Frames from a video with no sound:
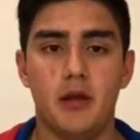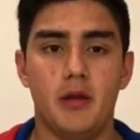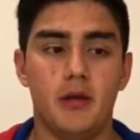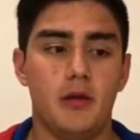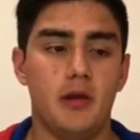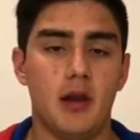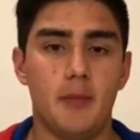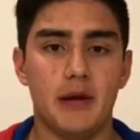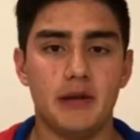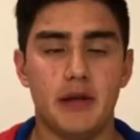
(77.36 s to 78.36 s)

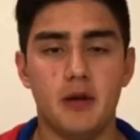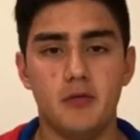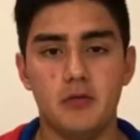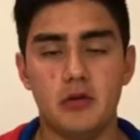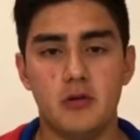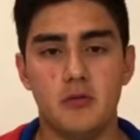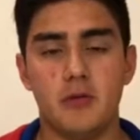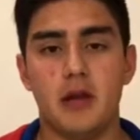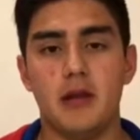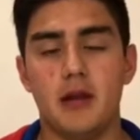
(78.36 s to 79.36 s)
Eh, la parte que no
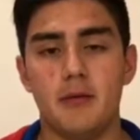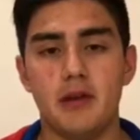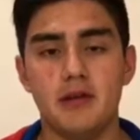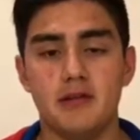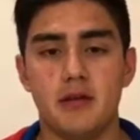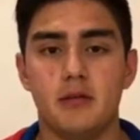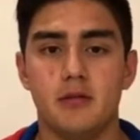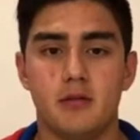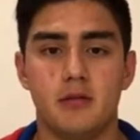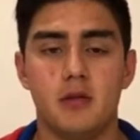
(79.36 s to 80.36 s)
funcionó fue la de la
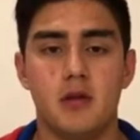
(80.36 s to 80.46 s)
ballesta.